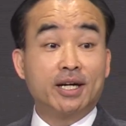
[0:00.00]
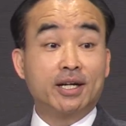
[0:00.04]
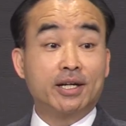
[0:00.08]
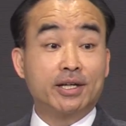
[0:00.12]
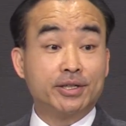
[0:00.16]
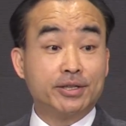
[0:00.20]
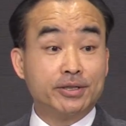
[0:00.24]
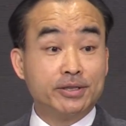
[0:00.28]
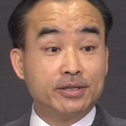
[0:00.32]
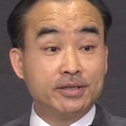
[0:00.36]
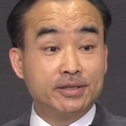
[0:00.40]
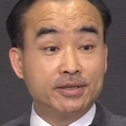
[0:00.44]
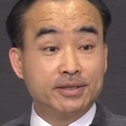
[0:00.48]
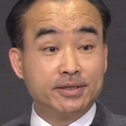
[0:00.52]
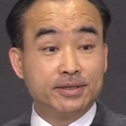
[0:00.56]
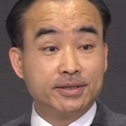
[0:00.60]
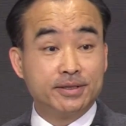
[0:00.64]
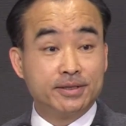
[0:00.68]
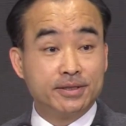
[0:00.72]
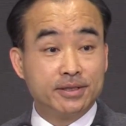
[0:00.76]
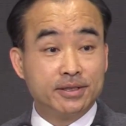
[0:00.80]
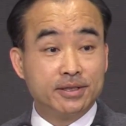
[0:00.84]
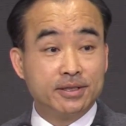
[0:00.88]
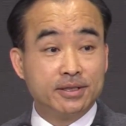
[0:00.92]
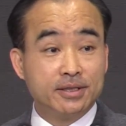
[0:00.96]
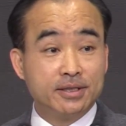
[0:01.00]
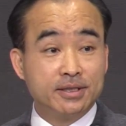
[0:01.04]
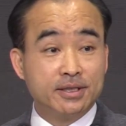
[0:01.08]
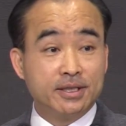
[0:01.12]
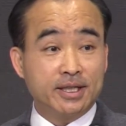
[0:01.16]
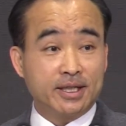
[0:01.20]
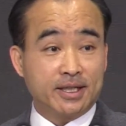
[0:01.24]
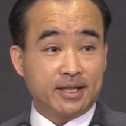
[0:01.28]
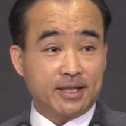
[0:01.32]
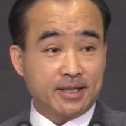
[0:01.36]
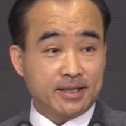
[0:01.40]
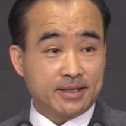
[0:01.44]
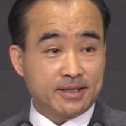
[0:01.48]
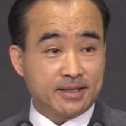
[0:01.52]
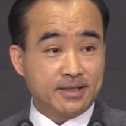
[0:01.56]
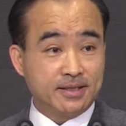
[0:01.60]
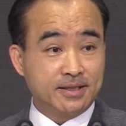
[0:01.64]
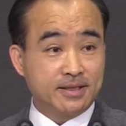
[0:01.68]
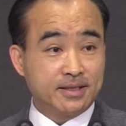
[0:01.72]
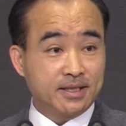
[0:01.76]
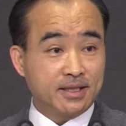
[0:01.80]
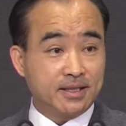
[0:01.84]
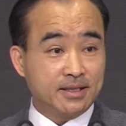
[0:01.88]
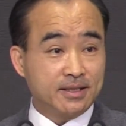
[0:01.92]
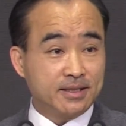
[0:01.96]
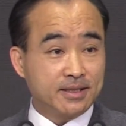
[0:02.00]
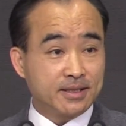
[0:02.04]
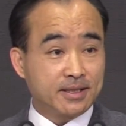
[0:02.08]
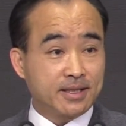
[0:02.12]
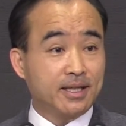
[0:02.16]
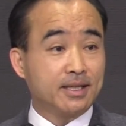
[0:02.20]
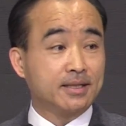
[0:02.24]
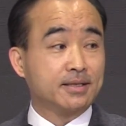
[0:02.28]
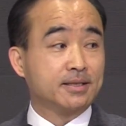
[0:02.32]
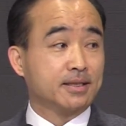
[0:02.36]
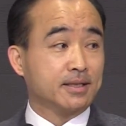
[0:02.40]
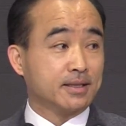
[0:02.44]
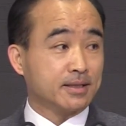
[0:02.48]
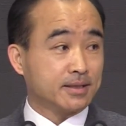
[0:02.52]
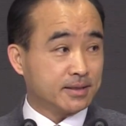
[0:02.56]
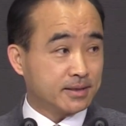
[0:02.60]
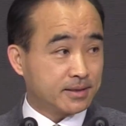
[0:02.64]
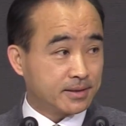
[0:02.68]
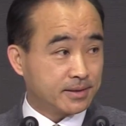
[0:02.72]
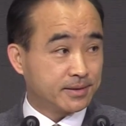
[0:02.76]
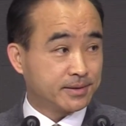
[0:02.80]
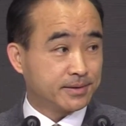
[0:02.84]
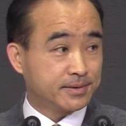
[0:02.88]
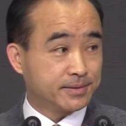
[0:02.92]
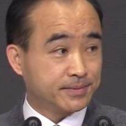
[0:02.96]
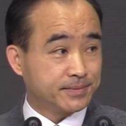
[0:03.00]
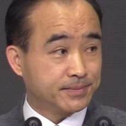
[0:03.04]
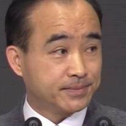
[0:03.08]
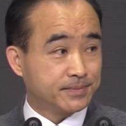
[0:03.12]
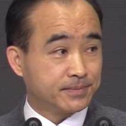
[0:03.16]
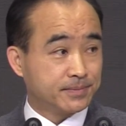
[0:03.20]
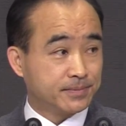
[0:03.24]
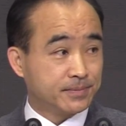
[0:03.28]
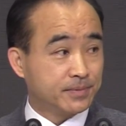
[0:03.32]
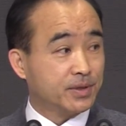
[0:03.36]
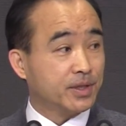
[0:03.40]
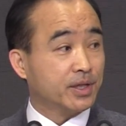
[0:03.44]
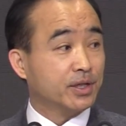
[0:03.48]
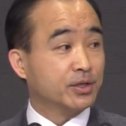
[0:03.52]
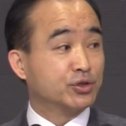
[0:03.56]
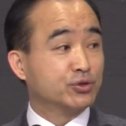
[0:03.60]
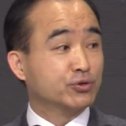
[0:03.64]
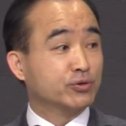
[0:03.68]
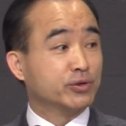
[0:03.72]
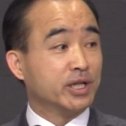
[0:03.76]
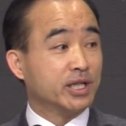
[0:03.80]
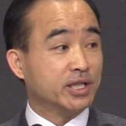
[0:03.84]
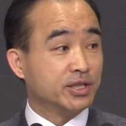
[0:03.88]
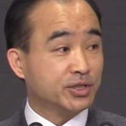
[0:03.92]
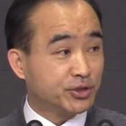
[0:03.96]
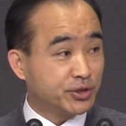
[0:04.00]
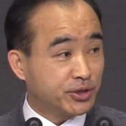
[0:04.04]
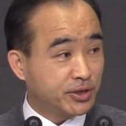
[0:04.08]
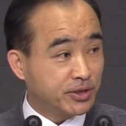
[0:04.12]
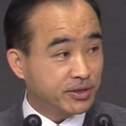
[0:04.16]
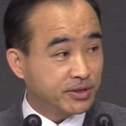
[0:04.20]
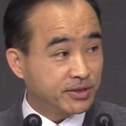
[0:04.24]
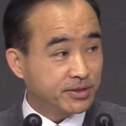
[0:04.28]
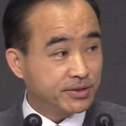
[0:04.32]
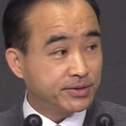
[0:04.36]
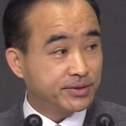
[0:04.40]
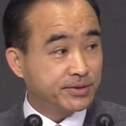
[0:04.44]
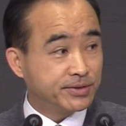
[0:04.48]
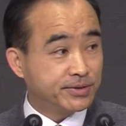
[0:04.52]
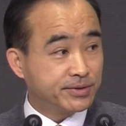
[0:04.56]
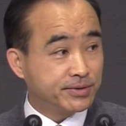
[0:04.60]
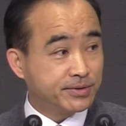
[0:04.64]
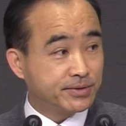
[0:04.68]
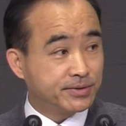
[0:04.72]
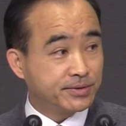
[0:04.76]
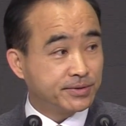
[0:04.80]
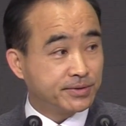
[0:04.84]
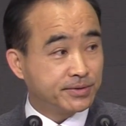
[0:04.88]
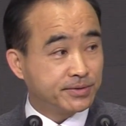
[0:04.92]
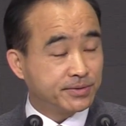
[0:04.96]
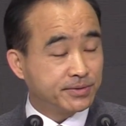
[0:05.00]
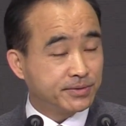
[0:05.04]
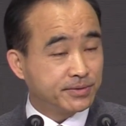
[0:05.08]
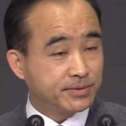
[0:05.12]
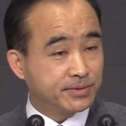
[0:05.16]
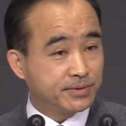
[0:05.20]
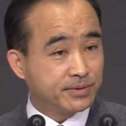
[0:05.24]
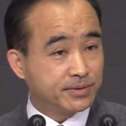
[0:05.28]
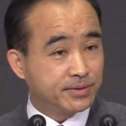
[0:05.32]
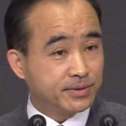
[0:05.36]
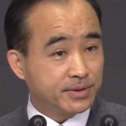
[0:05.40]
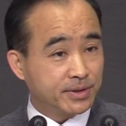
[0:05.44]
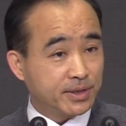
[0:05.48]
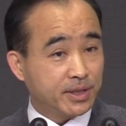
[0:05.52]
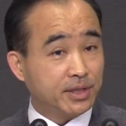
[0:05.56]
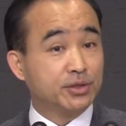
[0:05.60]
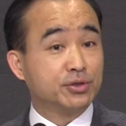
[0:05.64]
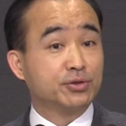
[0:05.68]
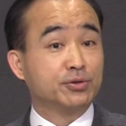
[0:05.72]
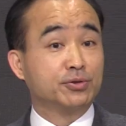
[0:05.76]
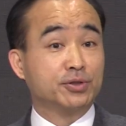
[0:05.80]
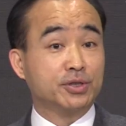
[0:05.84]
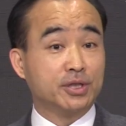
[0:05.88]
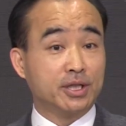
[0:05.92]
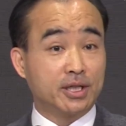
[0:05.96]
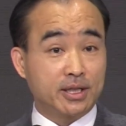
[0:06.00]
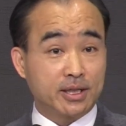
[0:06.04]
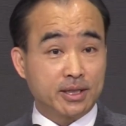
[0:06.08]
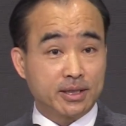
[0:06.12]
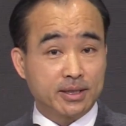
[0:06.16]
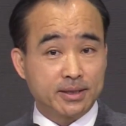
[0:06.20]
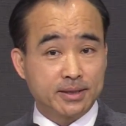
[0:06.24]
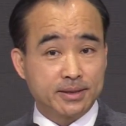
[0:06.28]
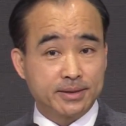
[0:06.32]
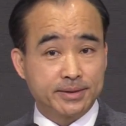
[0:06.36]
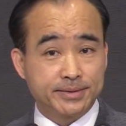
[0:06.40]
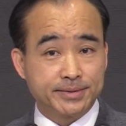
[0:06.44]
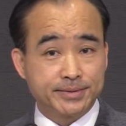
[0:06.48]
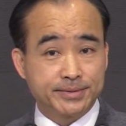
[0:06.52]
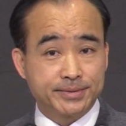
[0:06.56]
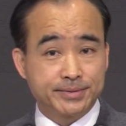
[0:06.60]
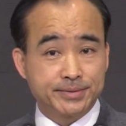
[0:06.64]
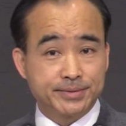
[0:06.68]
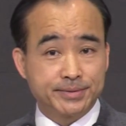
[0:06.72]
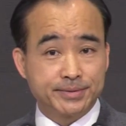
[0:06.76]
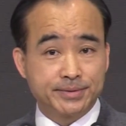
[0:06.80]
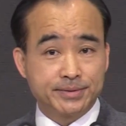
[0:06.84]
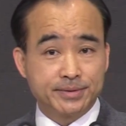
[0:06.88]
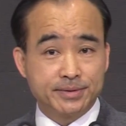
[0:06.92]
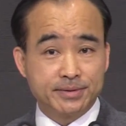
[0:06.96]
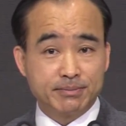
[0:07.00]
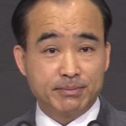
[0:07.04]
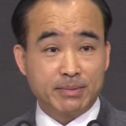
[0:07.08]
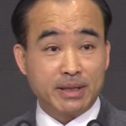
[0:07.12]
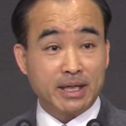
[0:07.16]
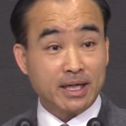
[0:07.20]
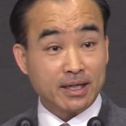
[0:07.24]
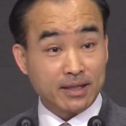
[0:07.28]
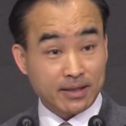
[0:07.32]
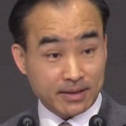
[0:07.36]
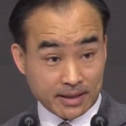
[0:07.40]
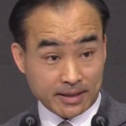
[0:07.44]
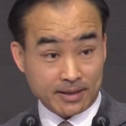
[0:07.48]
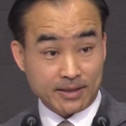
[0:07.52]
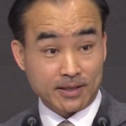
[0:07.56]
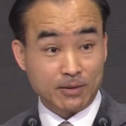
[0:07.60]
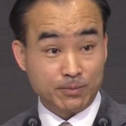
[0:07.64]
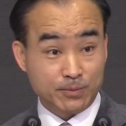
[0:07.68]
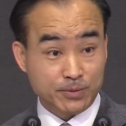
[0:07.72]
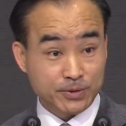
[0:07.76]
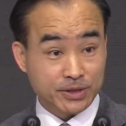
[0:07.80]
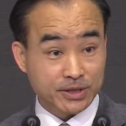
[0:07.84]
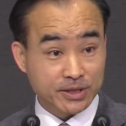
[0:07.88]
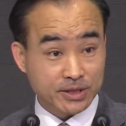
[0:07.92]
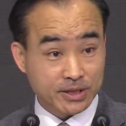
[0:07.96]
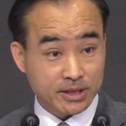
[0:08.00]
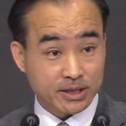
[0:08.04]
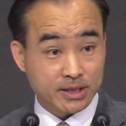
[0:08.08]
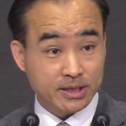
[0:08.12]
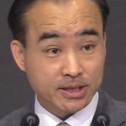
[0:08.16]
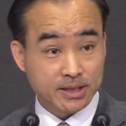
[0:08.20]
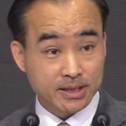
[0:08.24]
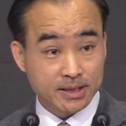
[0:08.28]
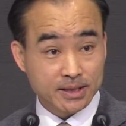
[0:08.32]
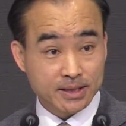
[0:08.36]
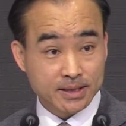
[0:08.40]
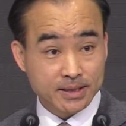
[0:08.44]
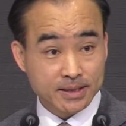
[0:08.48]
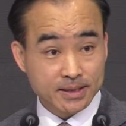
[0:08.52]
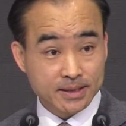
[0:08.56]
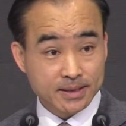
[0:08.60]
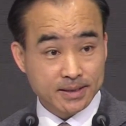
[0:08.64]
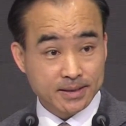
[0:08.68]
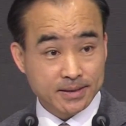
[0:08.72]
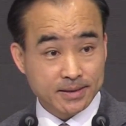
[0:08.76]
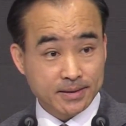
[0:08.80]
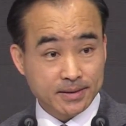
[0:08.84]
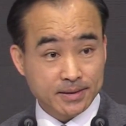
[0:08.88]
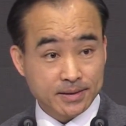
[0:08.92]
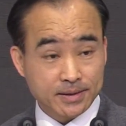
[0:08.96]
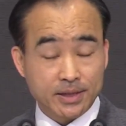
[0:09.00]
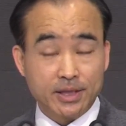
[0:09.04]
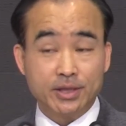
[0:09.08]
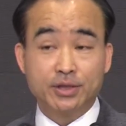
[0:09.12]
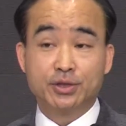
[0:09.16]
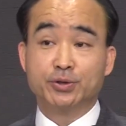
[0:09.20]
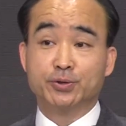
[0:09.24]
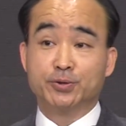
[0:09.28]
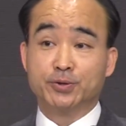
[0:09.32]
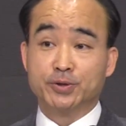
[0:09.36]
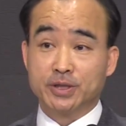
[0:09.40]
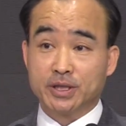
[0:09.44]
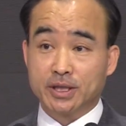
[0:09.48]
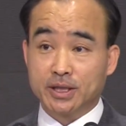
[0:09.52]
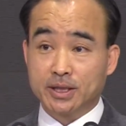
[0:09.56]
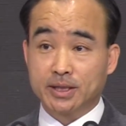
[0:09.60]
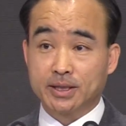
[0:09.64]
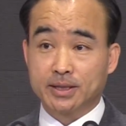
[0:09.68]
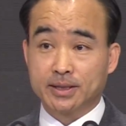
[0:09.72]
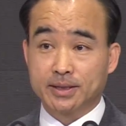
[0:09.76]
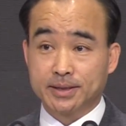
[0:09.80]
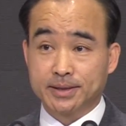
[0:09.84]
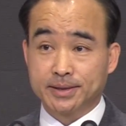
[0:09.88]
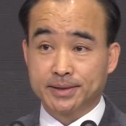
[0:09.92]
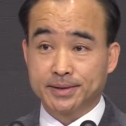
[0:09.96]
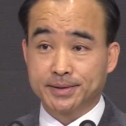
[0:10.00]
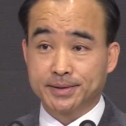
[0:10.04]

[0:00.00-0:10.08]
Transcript: 알아요. 내가 진짜인지 가짜인지. 대충 알죠? 대충은 알아. 말을 안 할 뿐이지 대충은 알아.